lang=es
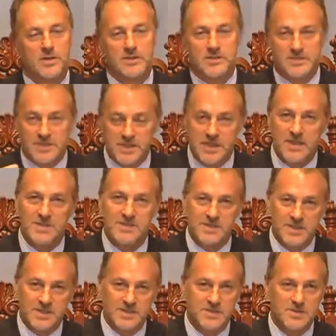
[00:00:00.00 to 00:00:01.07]
sin
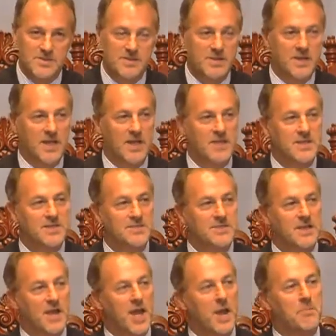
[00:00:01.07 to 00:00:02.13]
estrés,
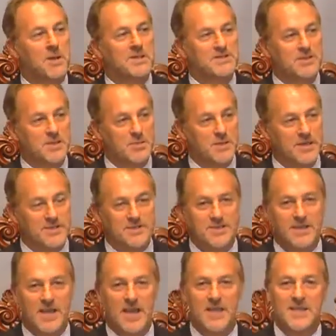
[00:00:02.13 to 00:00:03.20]
calles
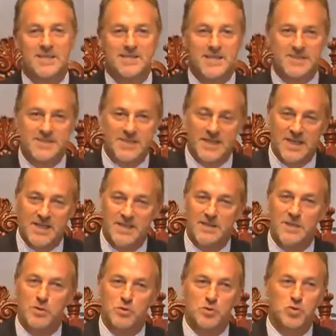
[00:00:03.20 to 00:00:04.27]
apacibles, calles que
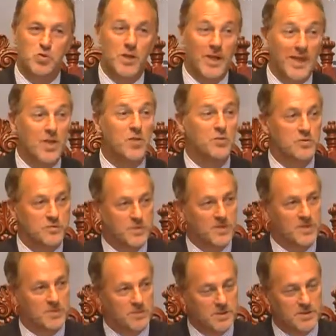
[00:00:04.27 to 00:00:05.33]
sean de los ciudadanos
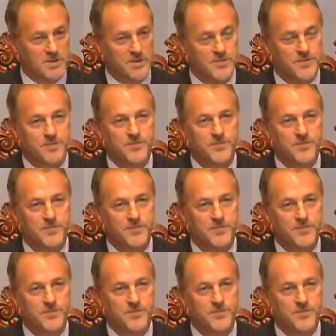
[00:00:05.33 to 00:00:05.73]
finalmente.